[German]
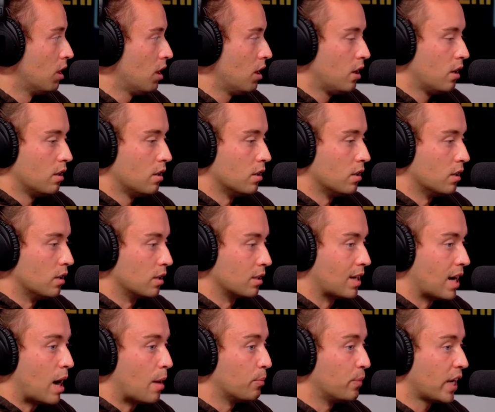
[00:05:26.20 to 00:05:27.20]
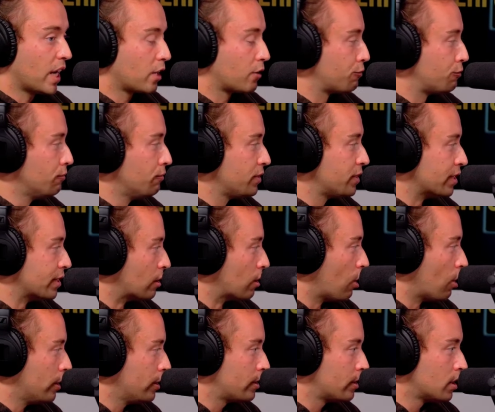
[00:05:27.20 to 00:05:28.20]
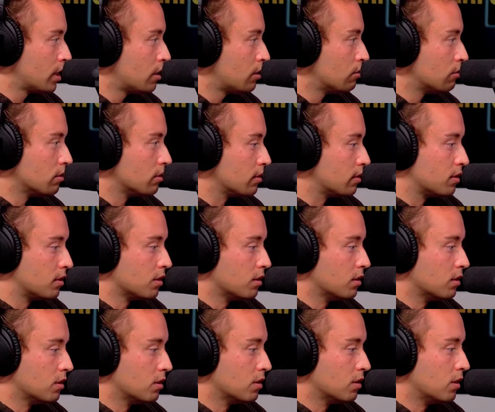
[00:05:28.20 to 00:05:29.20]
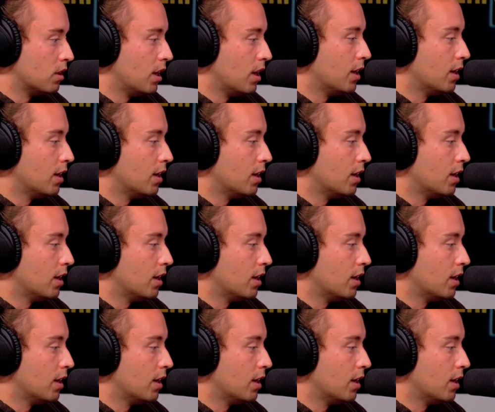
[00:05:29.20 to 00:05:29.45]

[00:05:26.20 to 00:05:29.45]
mhm. äh, kamen direkt 15 Leute und äh,